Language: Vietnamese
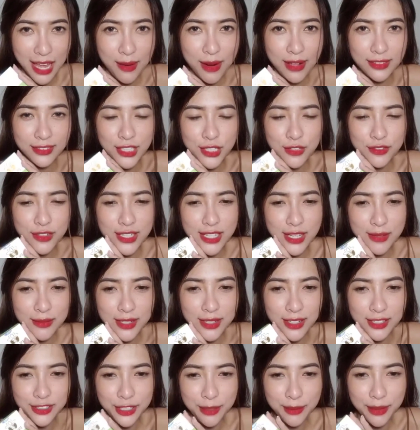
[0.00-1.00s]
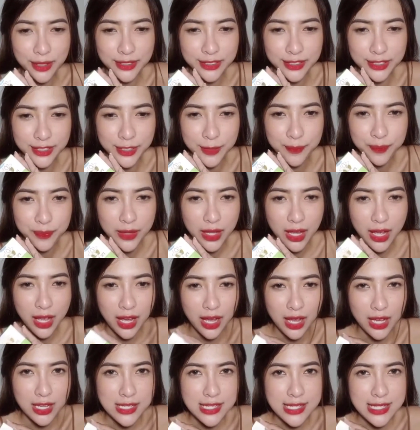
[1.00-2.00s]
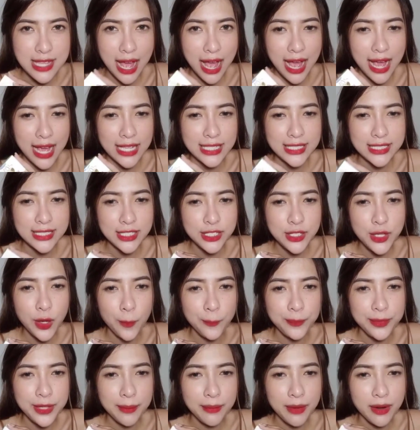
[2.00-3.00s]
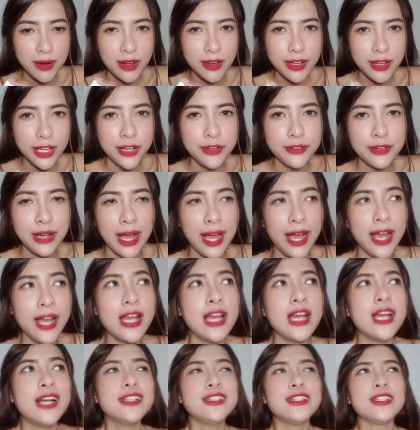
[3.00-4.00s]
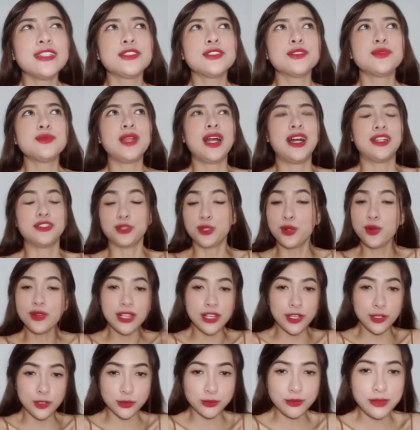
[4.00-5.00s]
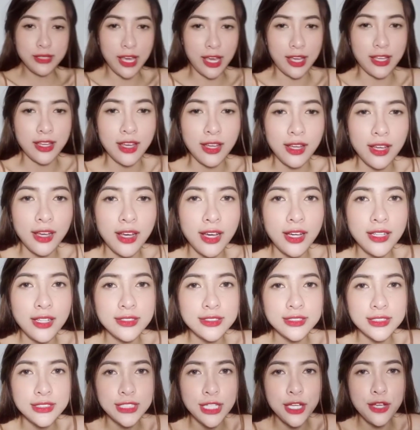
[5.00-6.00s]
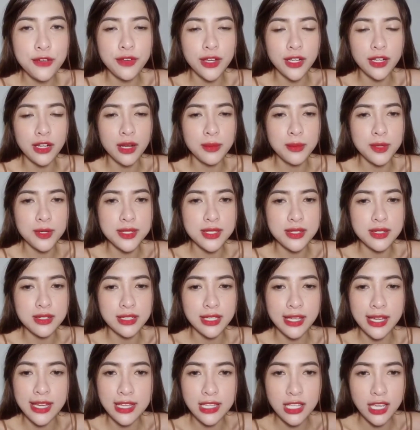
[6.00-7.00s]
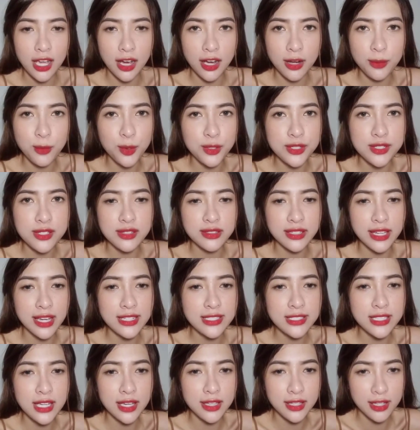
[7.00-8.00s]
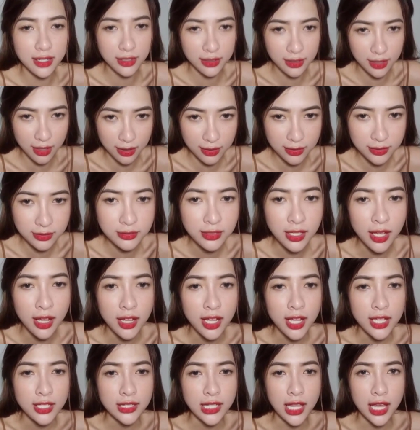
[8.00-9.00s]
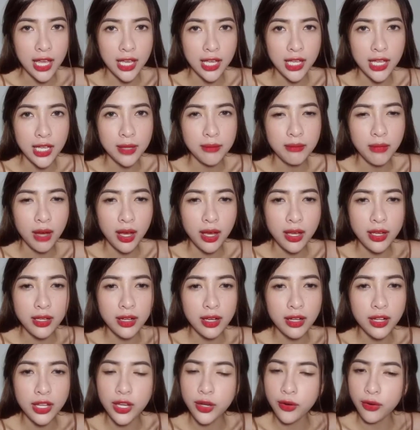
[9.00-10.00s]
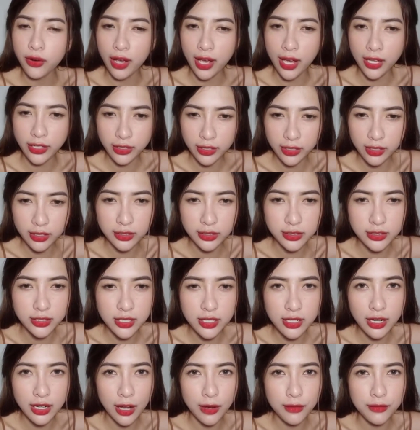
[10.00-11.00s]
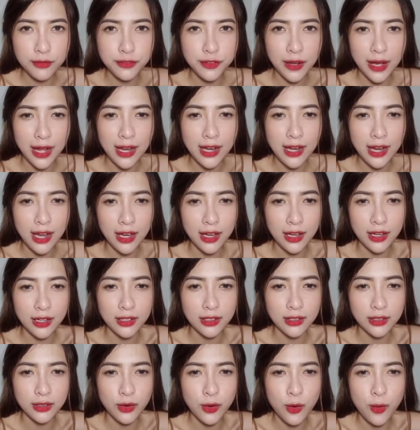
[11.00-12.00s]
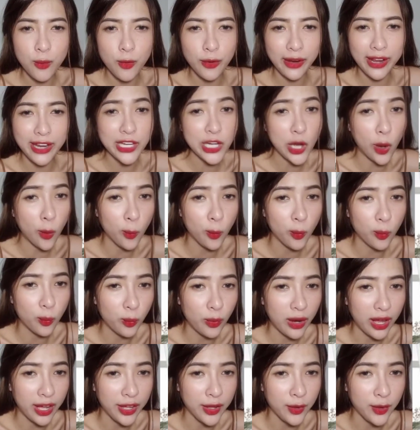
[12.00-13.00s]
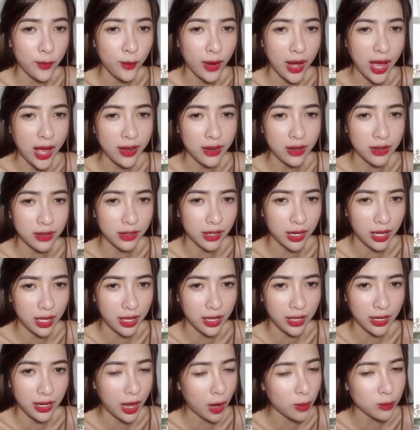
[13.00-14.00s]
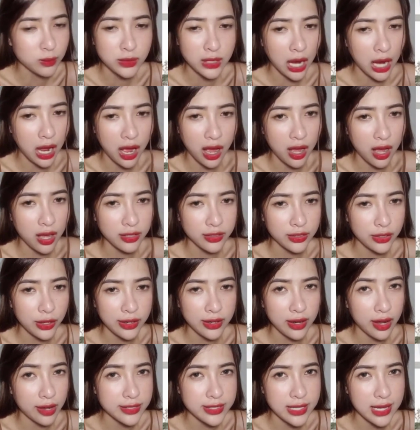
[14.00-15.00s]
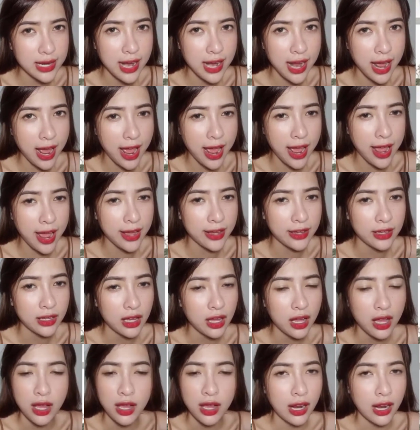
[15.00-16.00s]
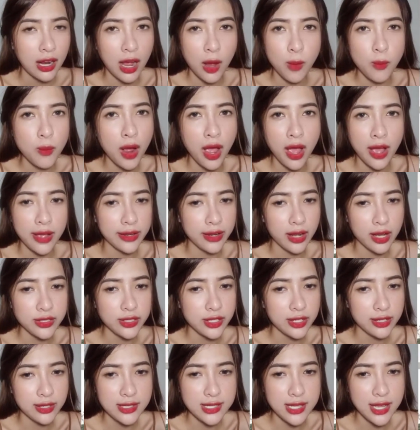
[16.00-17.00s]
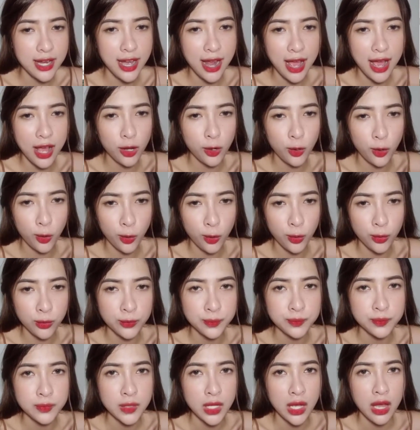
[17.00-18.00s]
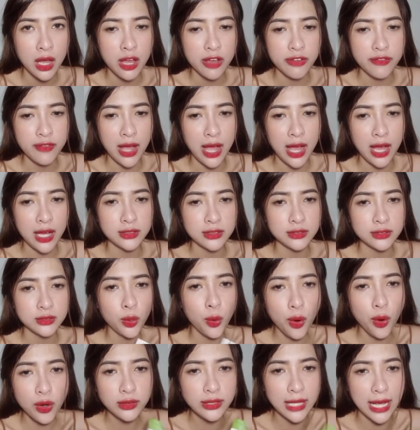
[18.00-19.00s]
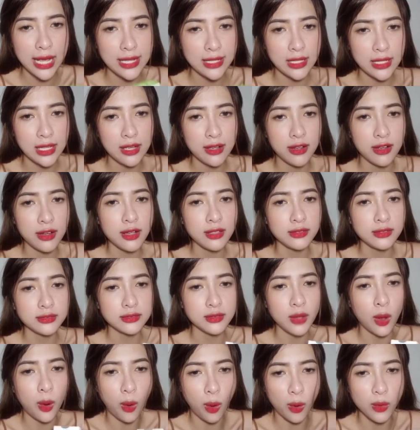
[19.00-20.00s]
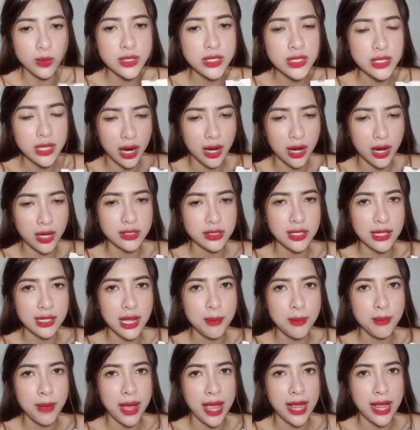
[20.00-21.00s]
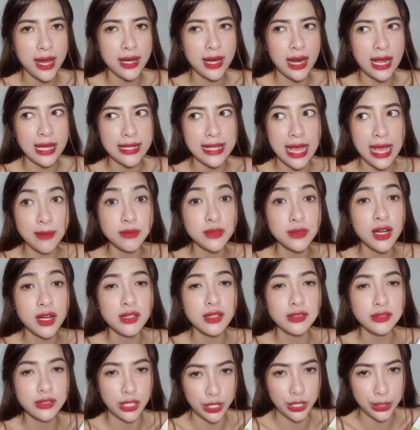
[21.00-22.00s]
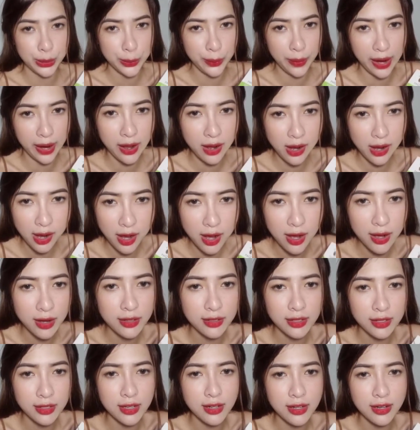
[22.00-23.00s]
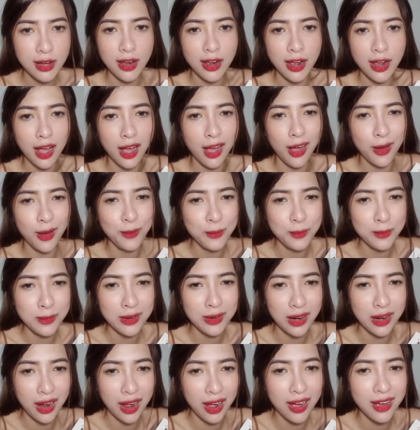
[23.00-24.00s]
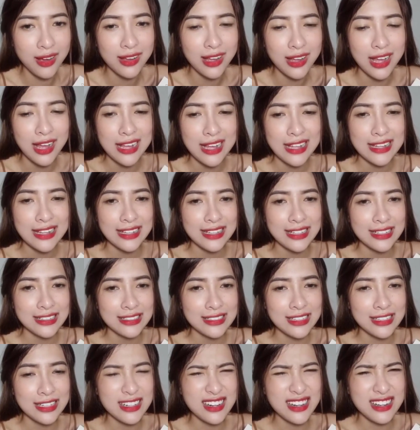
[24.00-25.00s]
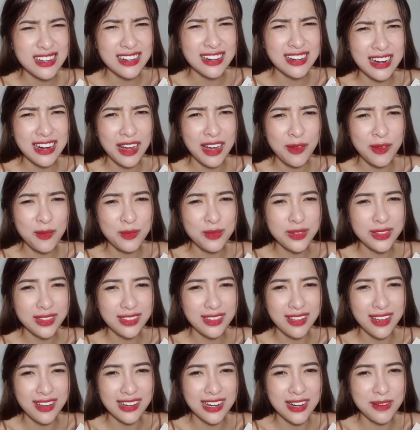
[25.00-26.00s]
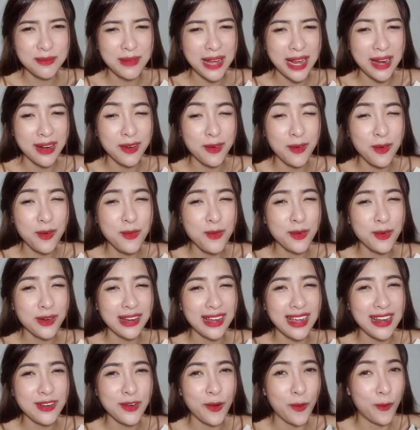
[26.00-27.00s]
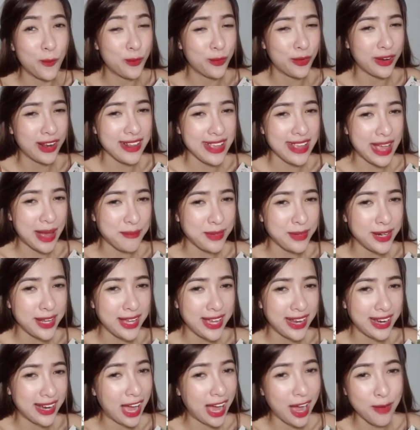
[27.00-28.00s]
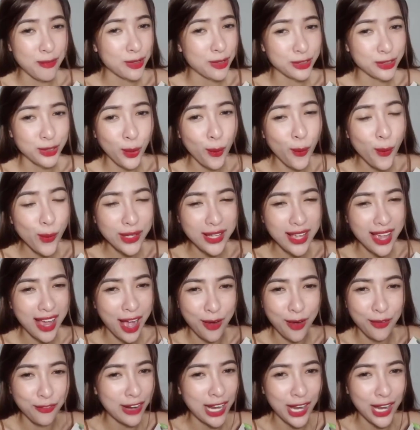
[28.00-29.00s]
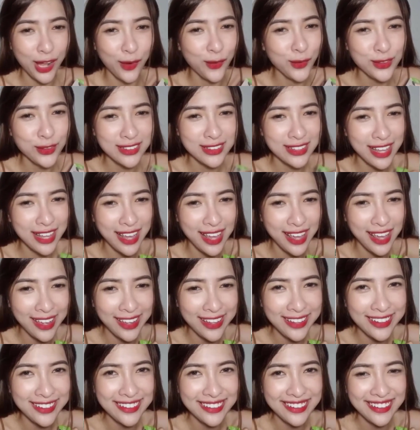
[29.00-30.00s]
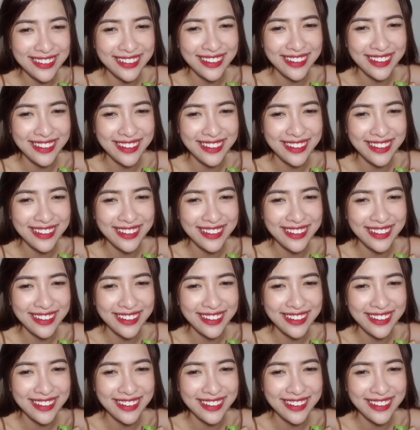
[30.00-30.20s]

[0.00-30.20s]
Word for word: em đang tư vấn giảm cân cho mọi người xài sử dụng trong bao lâu hiệu quả nói chung là thuốc gì cũng vậy hết xíu phải có một sự kiên nhẫn một sự kiên trì nhất định thì mới có hiệu quả được chứ không phải là uống một cái đùng là hiệu quả được liền không có chuyện đó xảy ra không hề có chuyện đó xảy ra luôn và thuốc này chỉ có hỗ trợ cho các bạn là giảm cân hiệu quả hơn chứ nó không có chứ không cho các bạn uống một cái đùng cái giảm liền là không có thuốc nha không phải là thuốc tiên